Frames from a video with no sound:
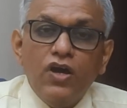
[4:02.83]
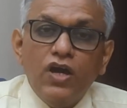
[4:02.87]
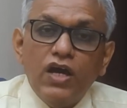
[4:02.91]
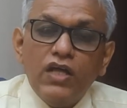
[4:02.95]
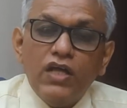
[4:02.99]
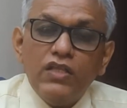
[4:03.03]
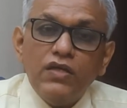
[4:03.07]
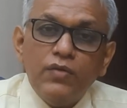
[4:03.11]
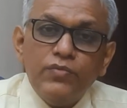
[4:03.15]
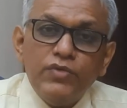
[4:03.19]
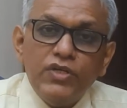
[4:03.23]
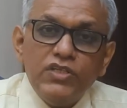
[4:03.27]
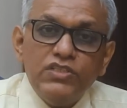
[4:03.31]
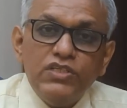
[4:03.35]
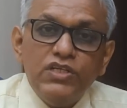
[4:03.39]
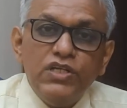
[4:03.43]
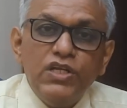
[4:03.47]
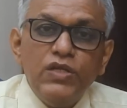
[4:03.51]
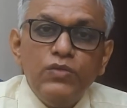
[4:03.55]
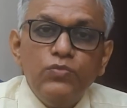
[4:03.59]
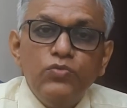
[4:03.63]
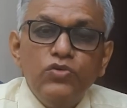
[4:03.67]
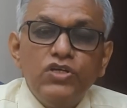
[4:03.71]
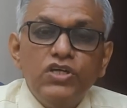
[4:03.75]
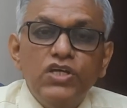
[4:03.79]
অর্থাৎ আমরা জেনে
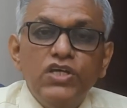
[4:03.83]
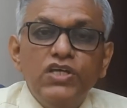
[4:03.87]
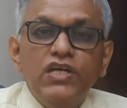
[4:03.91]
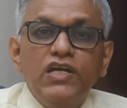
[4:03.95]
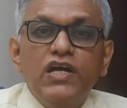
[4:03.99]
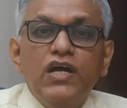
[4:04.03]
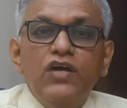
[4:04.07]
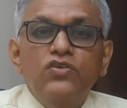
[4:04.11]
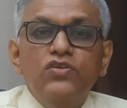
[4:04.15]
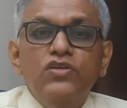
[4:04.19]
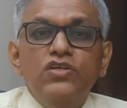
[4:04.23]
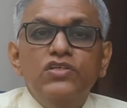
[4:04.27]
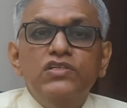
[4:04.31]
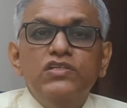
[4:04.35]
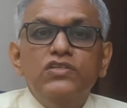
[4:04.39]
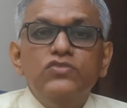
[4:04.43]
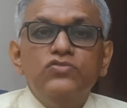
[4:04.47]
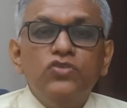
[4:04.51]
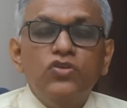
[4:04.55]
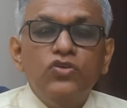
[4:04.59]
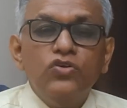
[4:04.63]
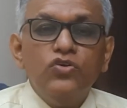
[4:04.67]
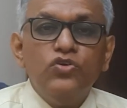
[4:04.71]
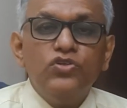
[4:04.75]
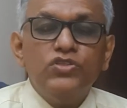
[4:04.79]
নেব কী কী কারণে
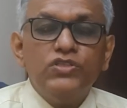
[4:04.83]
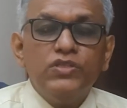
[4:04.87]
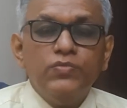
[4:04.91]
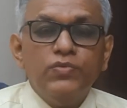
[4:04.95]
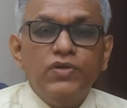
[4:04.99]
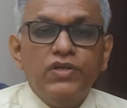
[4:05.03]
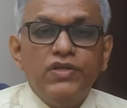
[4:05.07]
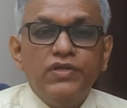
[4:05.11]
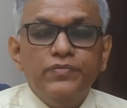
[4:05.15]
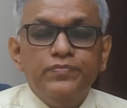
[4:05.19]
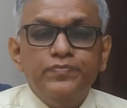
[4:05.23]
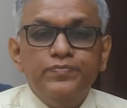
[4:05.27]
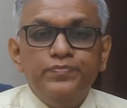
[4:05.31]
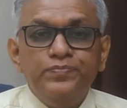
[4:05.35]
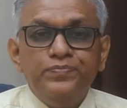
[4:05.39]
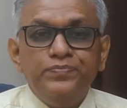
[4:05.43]
জিনিসগুলো ঘটতে পারে